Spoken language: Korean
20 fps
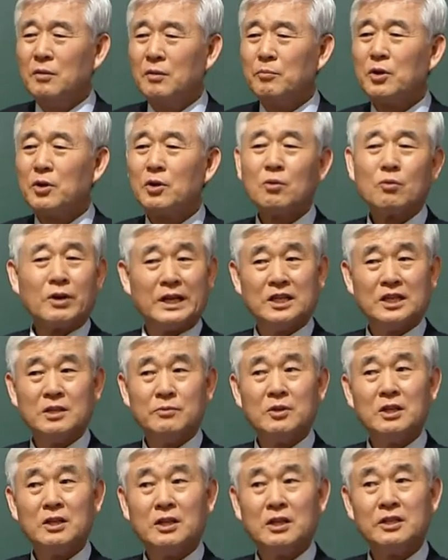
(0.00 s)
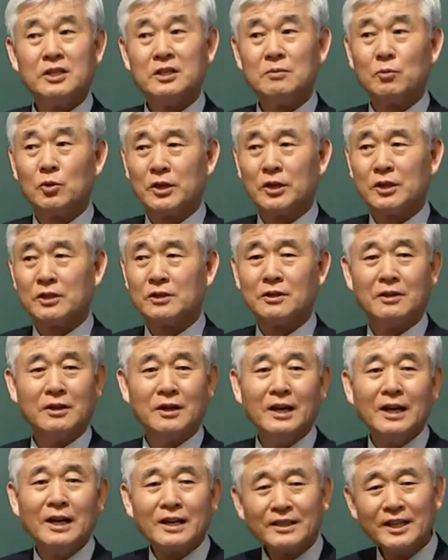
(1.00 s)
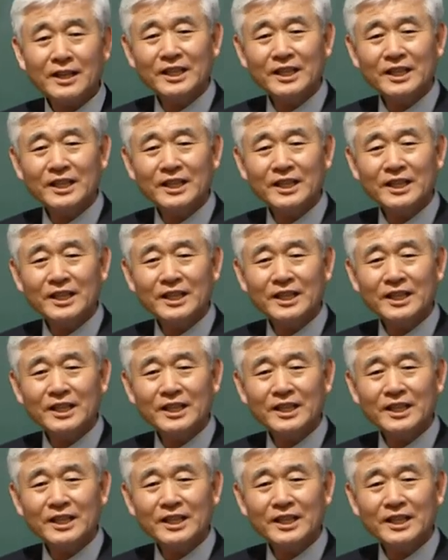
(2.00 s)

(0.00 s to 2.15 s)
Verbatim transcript: 별로 관심을 얻지 못했어. 근데